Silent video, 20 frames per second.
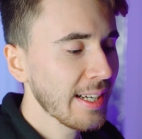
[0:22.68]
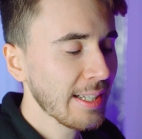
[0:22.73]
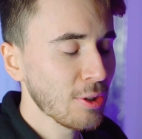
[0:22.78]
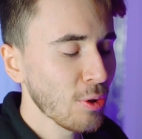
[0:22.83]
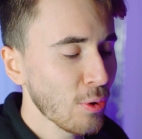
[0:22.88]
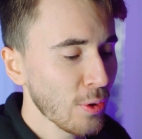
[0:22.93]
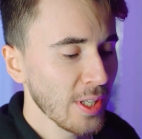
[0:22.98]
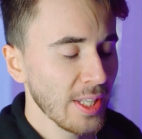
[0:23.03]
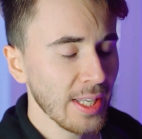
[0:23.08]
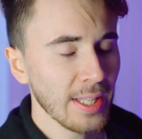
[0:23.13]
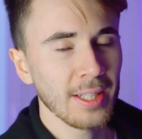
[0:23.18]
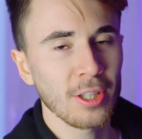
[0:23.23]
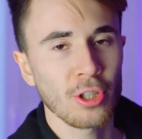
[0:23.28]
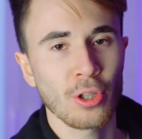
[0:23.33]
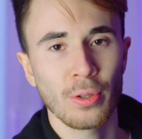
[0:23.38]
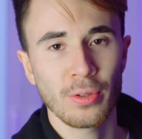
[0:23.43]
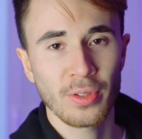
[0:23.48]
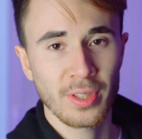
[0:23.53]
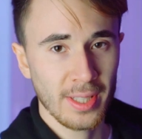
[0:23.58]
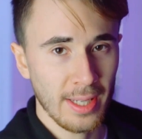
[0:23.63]
которые я
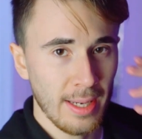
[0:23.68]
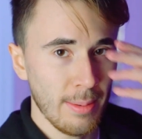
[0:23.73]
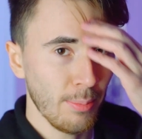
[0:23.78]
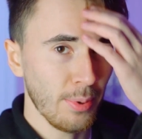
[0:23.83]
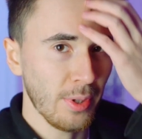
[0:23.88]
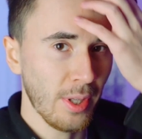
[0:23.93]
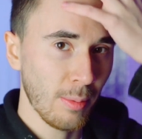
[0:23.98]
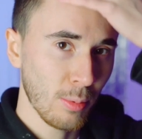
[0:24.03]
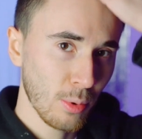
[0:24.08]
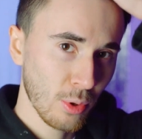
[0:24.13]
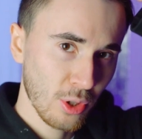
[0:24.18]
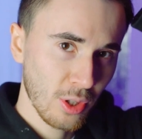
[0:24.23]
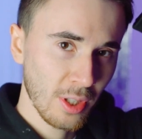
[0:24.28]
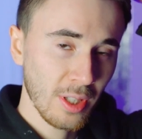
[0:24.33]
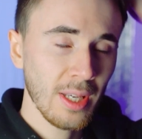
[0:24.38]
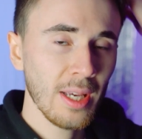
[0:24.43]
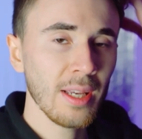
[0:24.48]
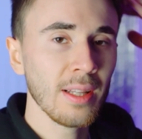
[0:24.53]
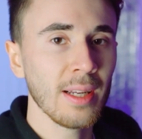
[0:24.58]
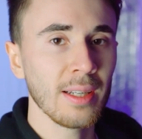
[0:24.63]
нашел сам, потому что
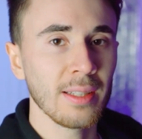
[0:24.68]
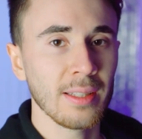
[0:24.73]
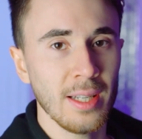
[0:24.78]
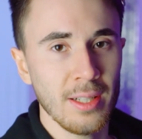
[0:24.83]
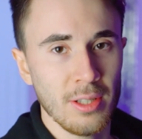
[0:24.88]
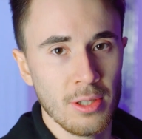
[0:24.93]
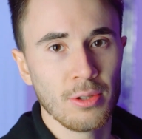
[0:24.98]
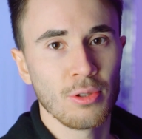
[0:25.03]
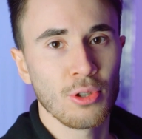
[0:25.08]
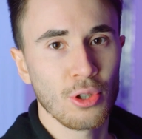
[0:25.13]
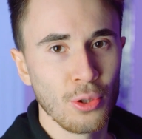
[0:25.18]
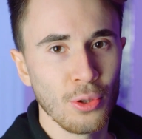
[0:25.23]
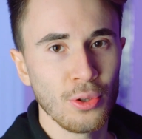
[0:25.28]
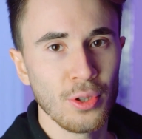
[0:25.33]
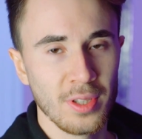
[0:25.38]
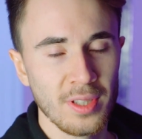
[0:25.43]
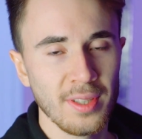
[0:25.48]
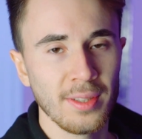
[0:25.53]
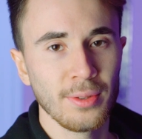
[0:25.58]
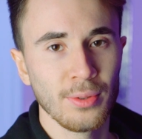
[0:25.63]
я иногда
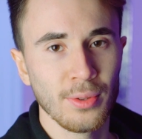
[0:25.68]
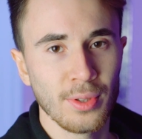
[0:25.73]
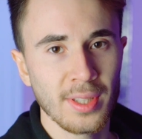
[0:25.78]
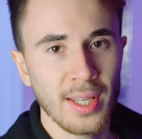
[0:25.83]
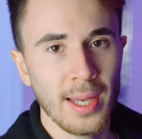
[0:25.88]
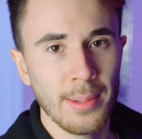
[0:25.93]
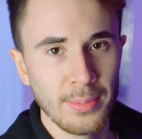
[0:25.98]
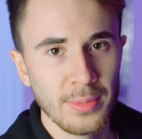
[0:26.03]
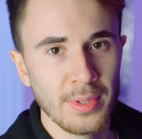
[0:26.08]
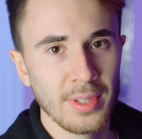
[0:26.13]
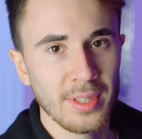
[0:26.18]
что-то делаю сам,